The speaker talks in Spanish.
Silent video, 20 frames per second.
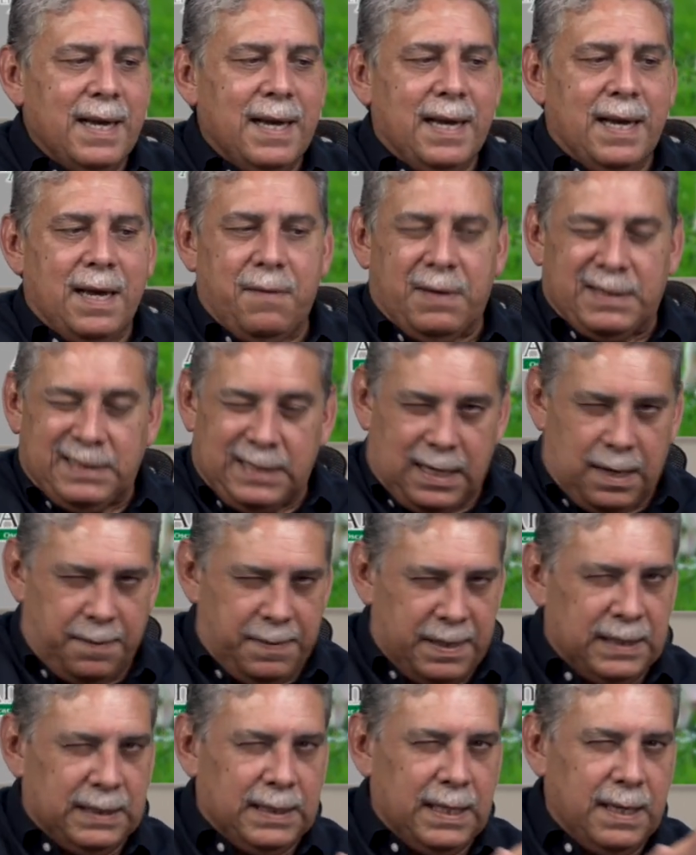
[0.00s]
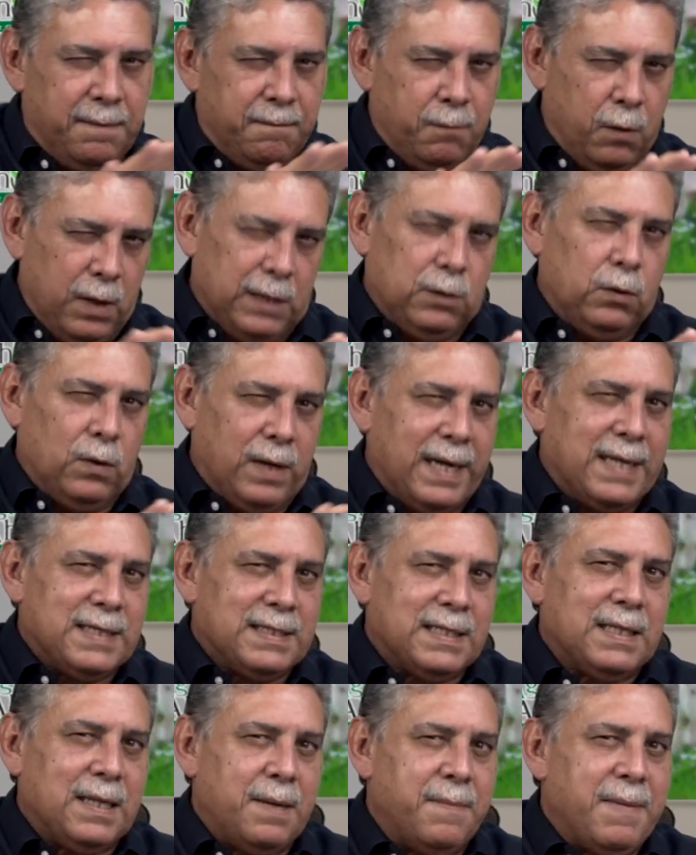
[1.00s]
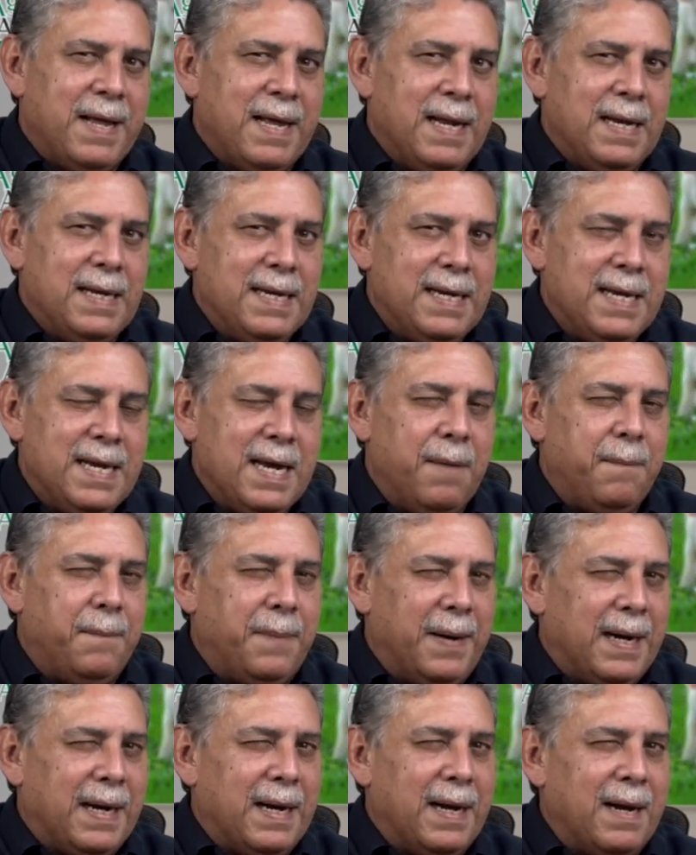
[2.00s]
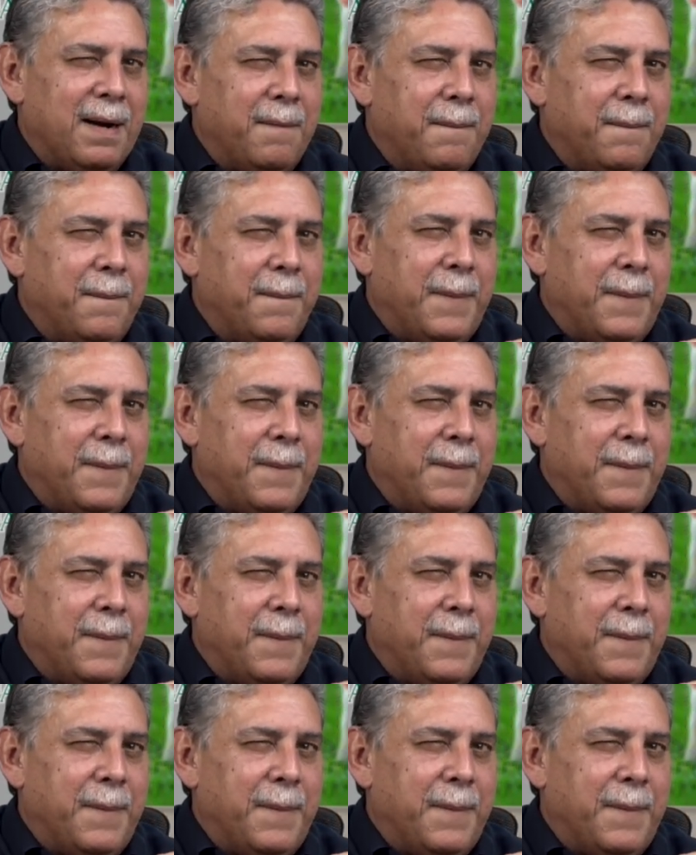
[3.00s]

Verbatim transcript: que básicamente voy a tocar ese tema de líneas para,